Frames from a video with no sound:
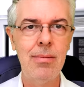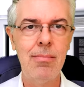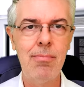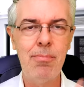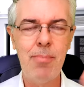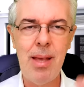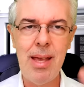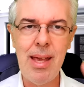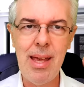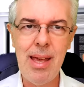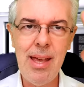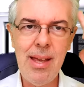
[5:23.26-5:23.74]

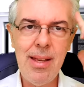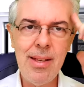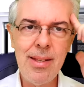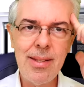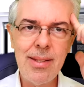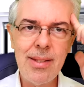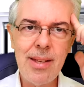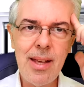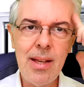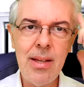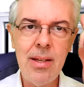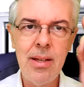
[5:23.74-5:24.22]

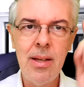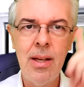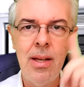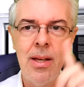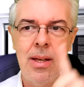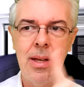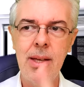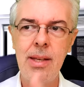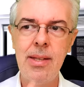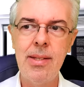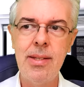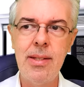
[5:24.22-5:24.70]
Pensa.
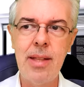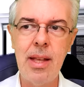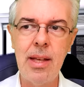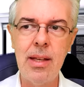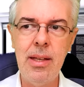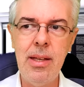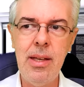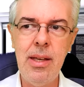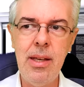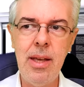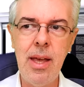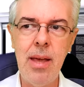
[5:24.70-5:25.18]
Esse
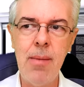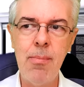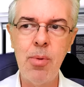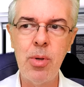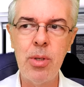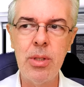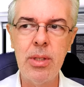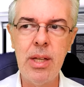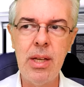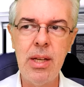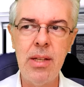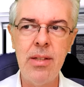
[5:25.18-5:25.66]
daqui é
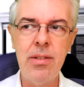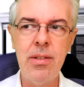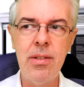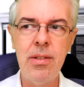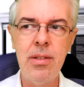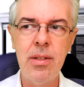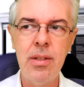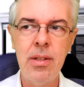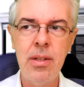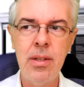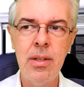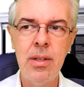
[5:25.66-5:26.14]

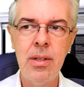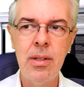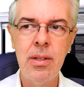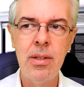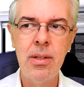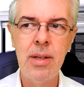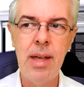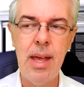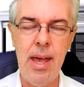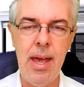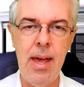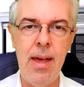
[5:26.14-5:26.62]
importante?
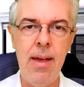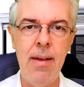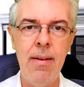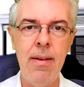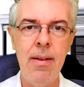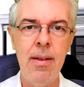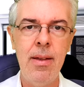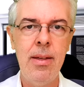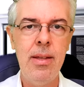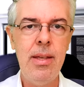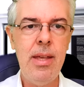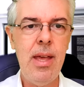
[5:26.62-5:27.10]
É.
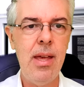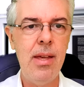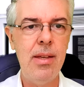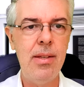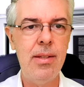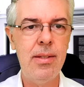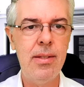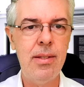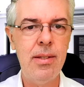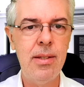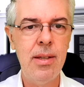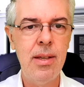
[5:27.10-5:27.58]
E
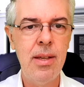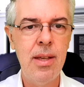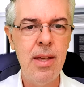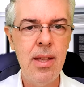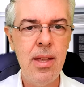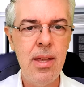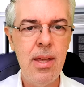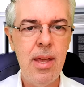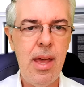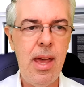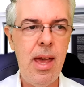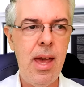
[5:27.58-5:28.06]
esse?
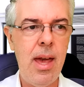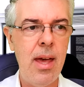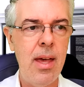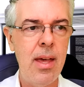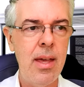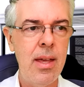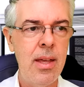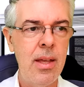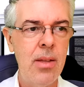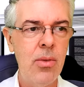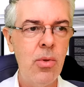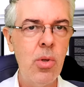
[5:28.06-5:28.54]
É.
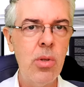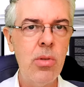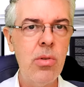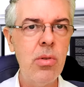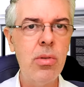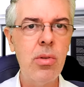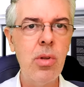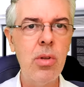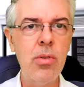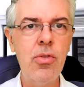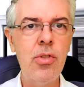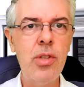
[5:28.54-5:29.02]
Todos
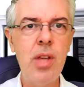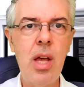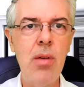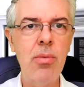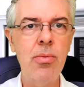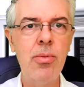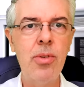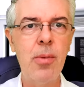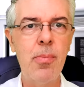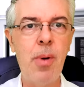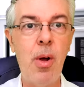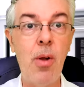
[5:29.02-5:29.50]
todo salmo,
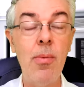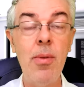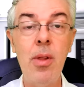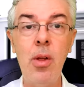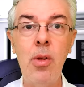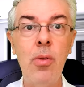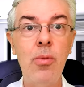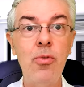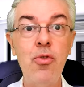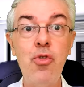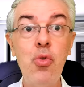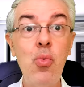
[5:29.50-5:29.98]
doutor Paulo.
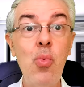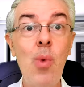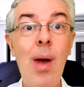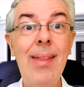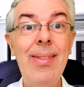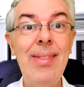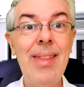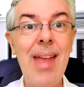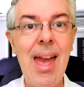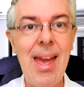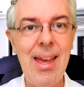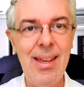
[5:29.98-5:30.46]
Não, de 1 a
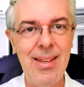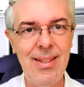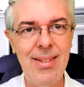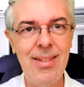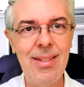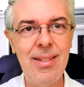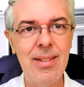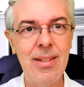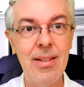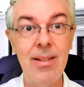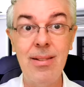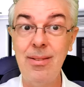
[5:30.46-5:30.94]

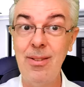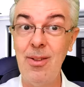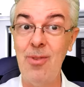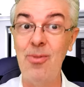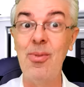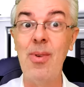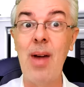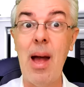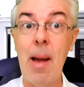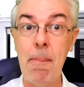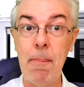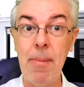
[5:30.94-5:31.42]
10.
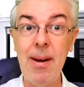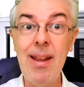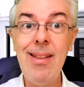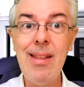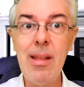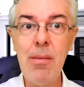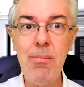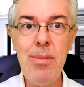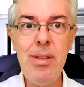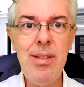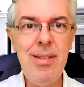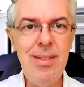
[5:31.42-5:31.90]
Bom,
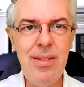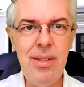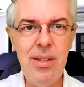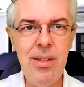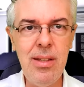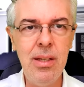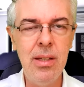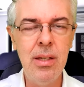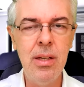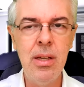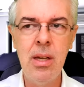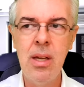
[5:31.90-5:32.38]
aprenda a
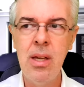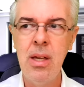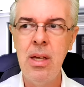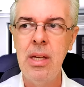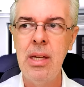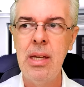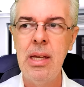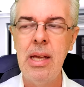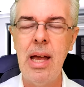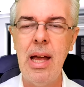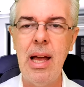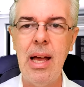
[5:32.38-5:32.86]
medir.
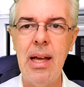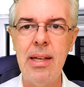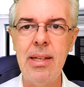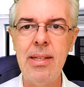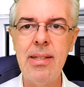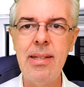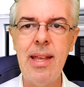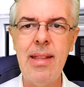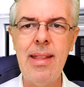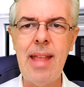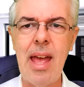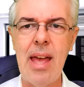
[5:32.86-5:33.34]
Ah,
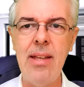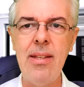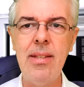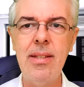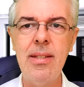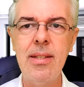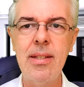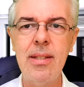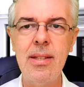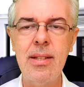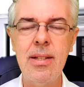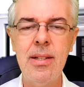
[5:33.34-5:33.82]
esse é
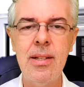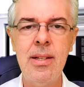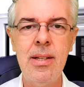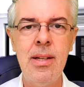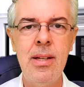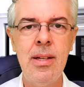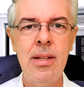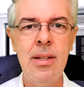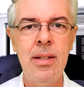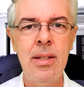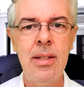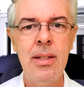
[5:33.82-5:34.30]
10.
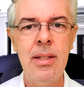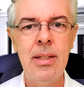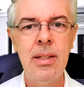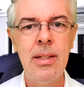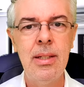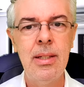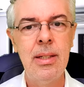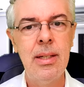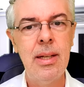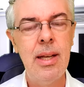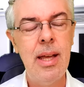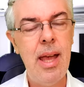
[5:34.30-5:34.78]

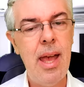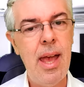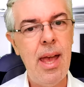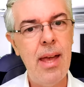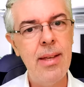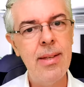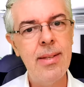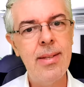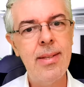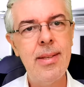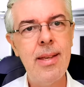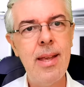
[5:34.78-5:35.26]
É,
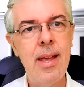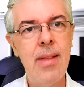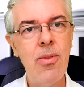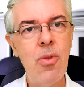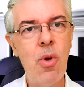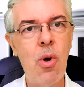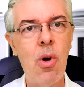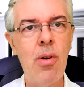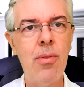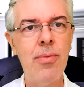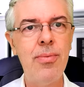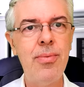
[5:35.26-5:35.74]
esse é
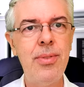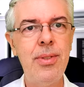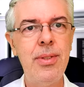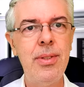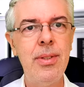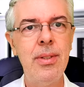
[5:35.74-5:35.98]
9.